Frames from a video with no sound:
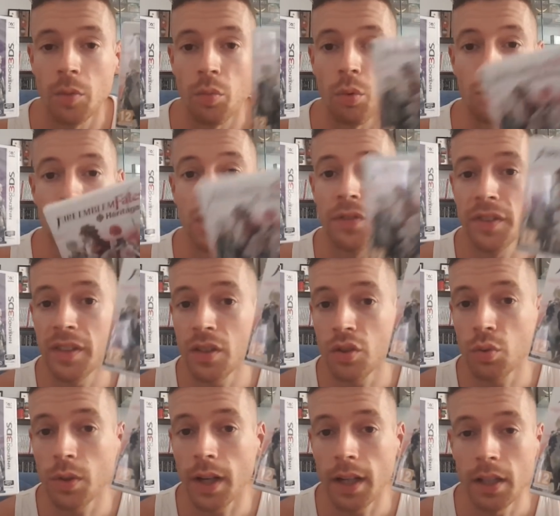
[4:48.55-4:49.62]
Bon, j'ai fini
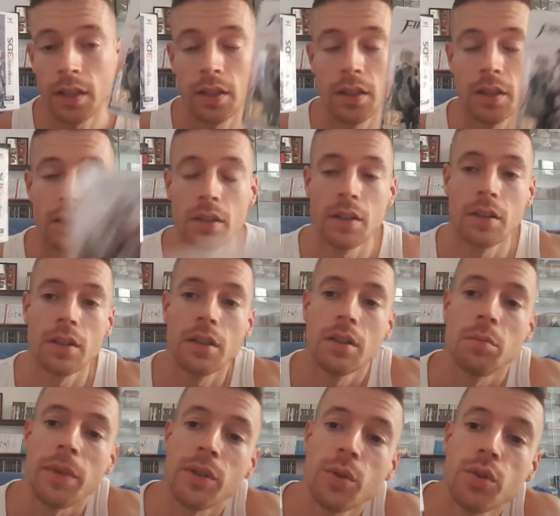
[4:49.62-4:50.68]
celui-là.
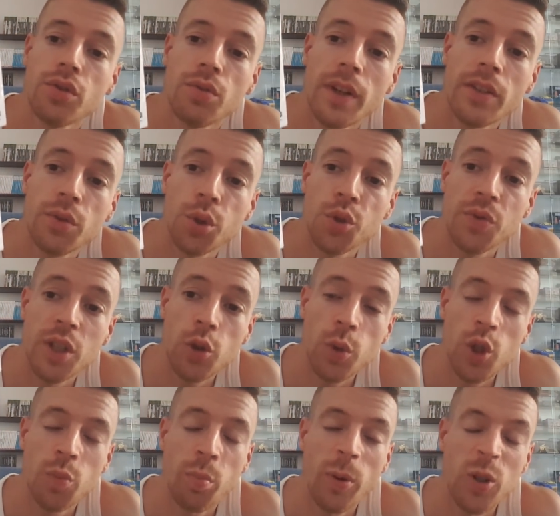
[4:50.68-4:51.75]
Maintenant celui-là, est-ce que je vais jouer
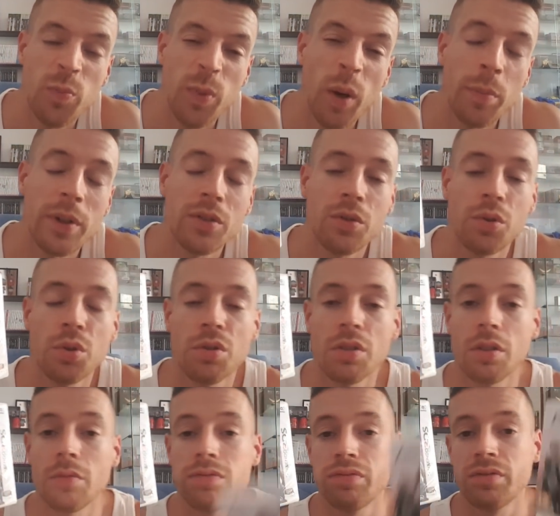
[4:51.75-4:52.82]
Je pense pas parce
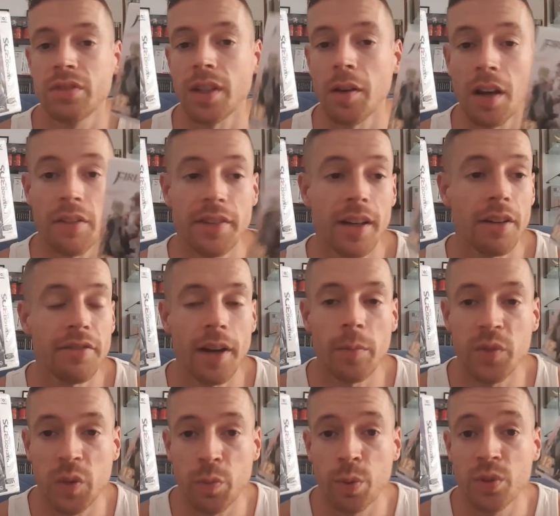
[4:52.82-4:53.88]
que ça leur revient à faire un
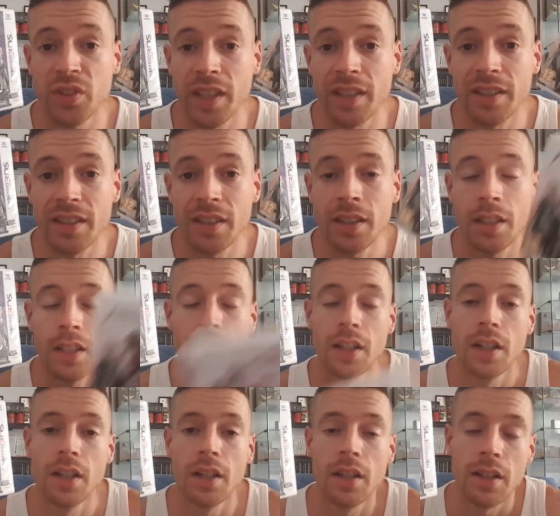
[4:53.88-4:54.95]
petit peu celle-ci,
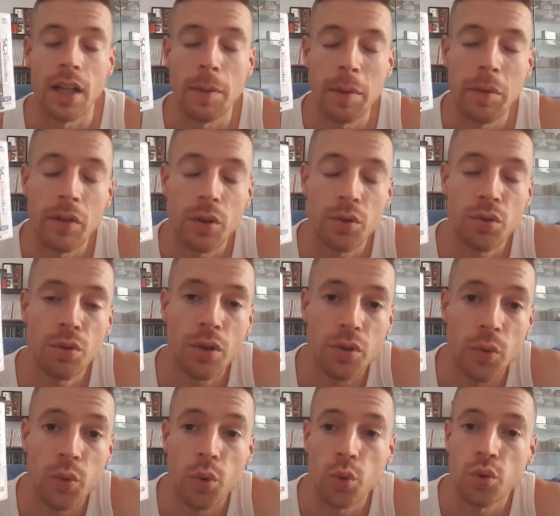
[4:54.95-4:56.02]
la même aventure,
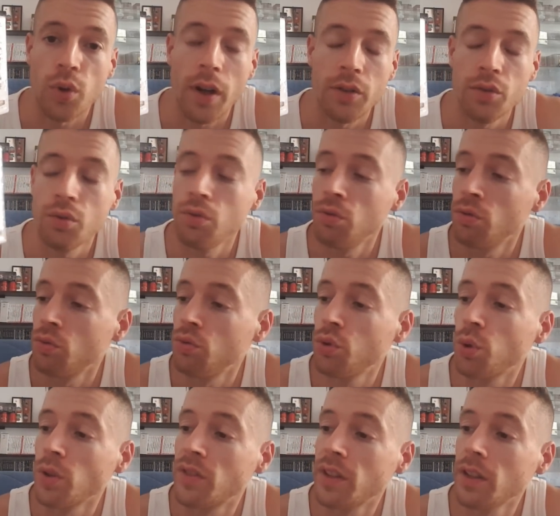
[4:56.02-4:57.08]
sauf qu'on jouera du, du
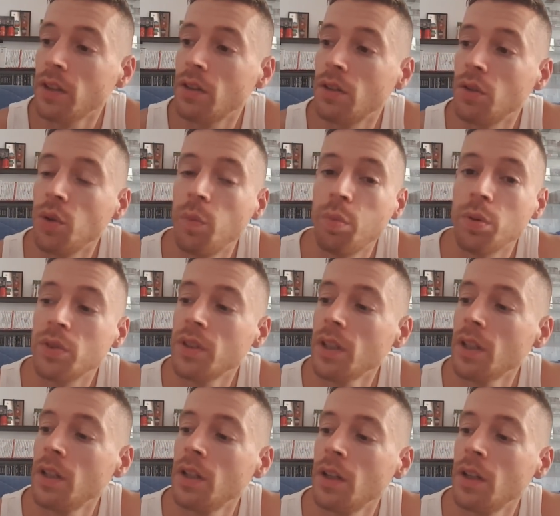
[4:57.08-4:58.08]
côté euh, opposé.